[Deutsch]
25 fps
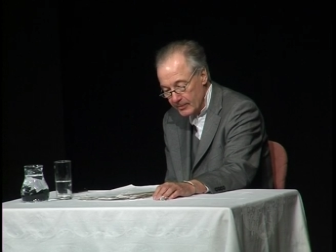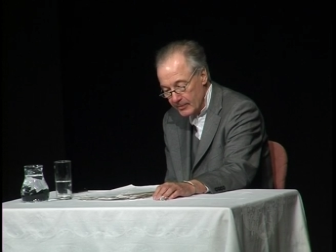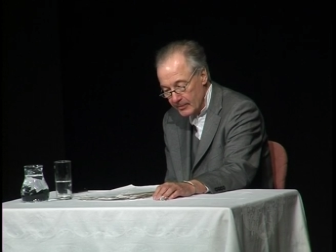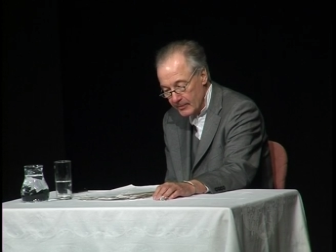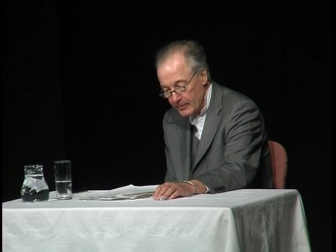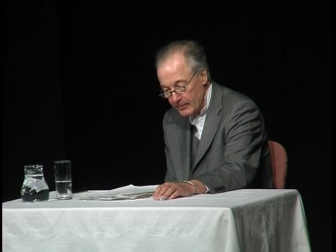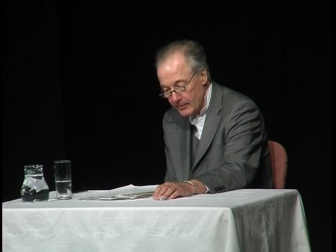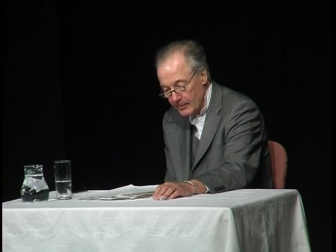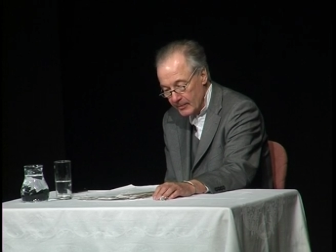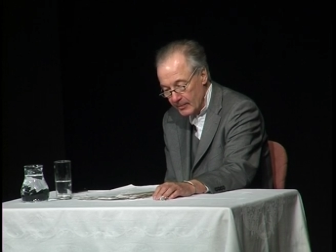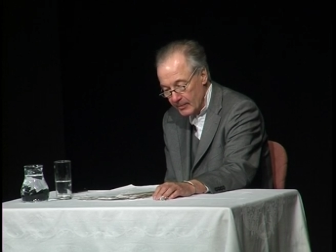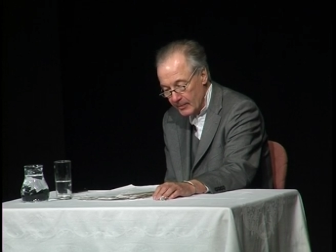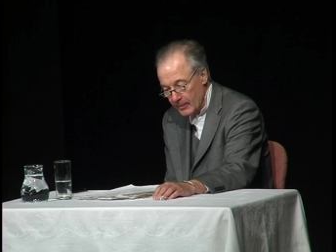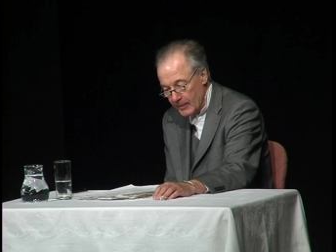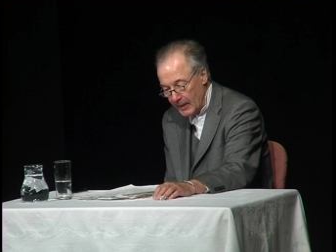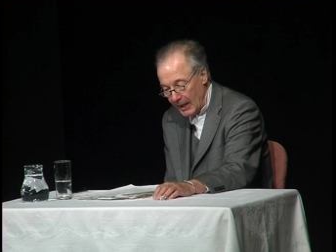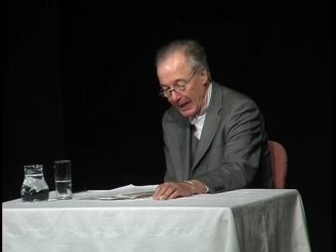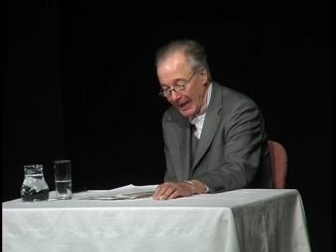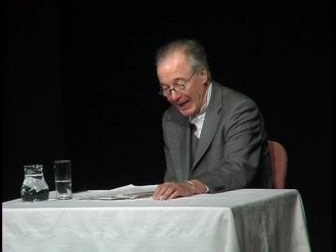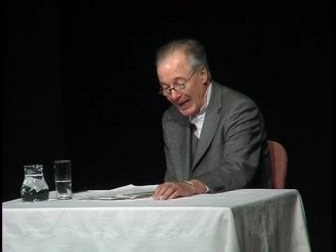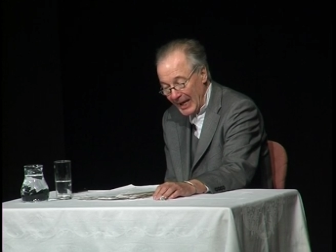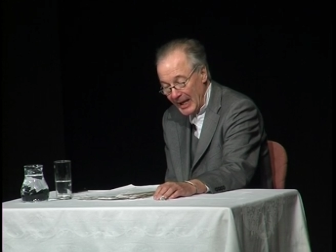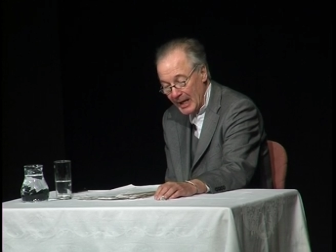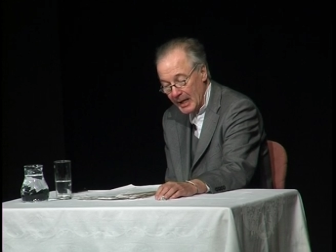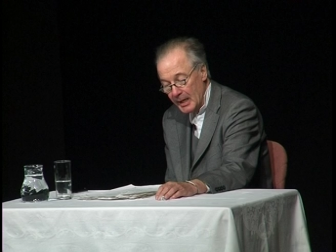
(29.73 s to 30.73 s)
und
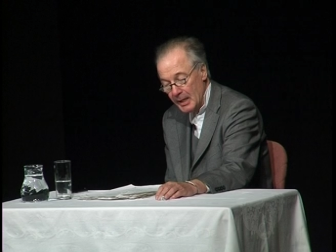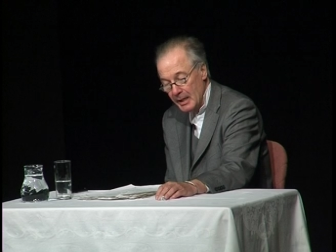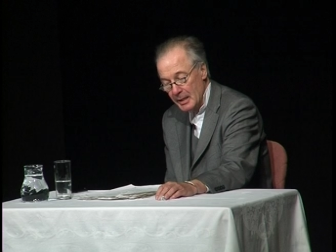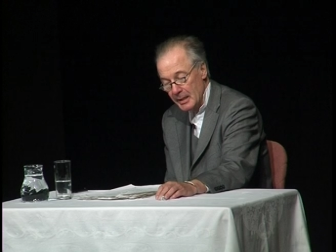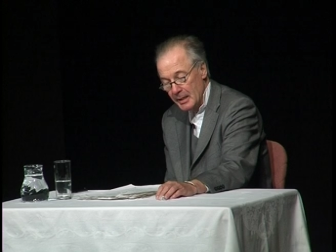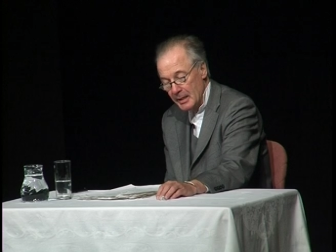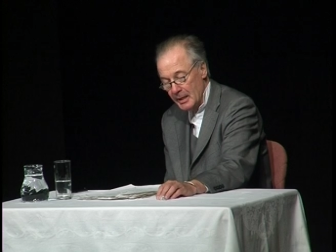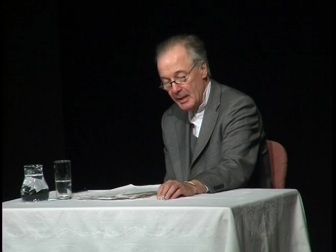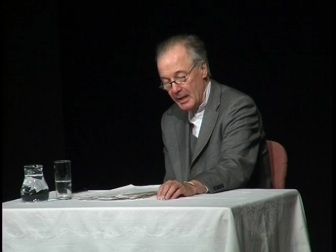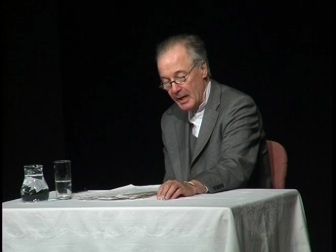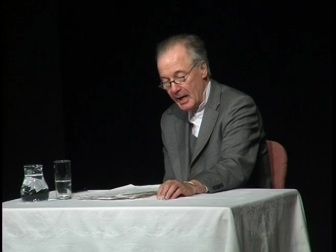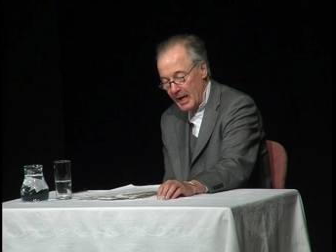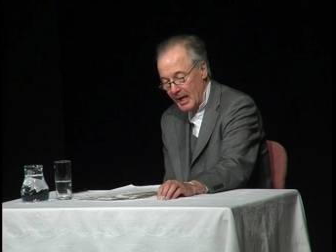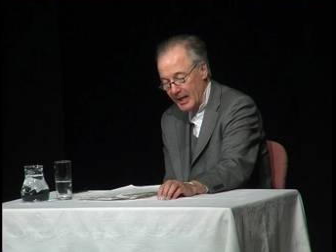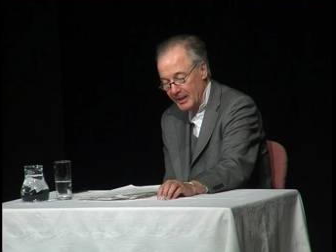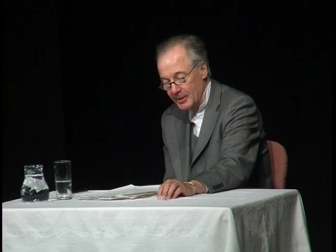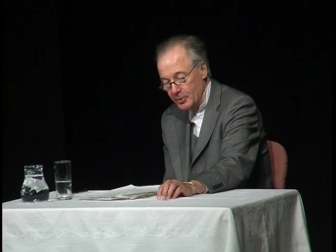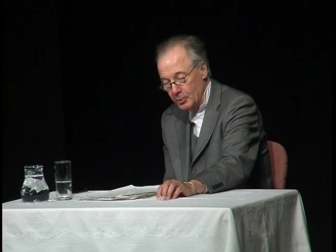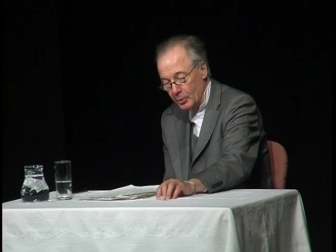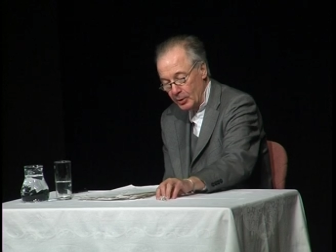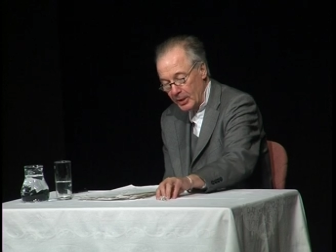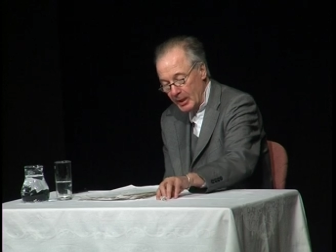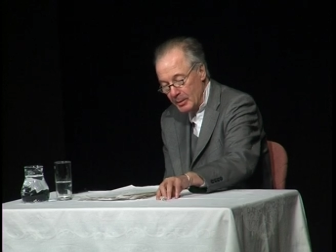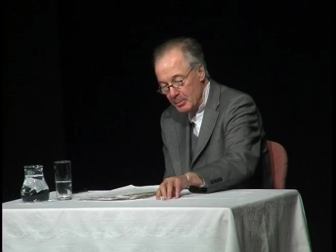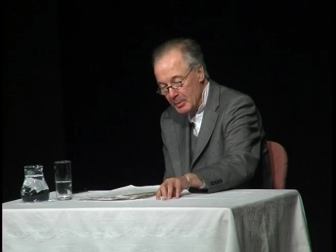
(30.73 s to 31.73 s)
Regisseur Karl-Heinz
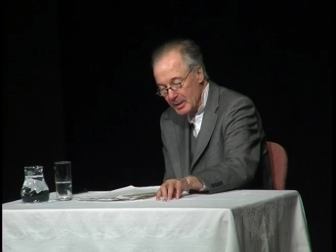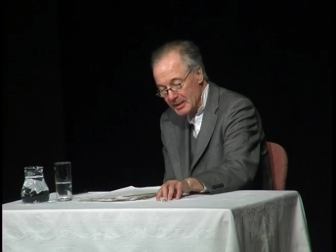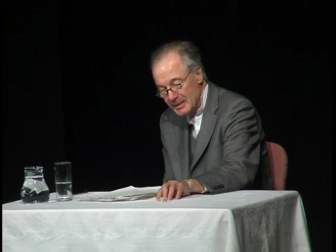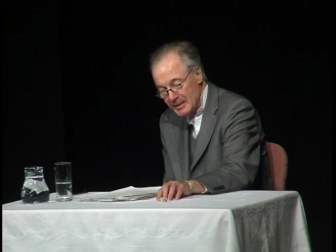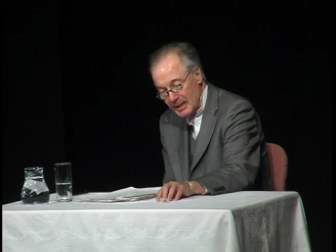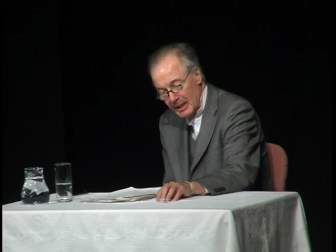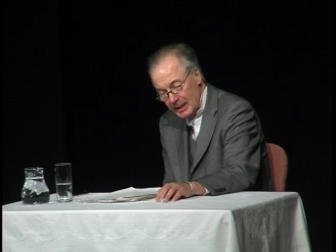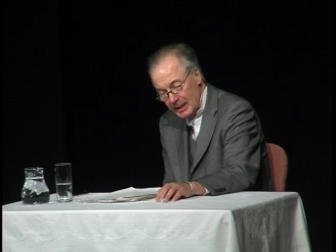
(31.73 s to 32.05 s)
Hackel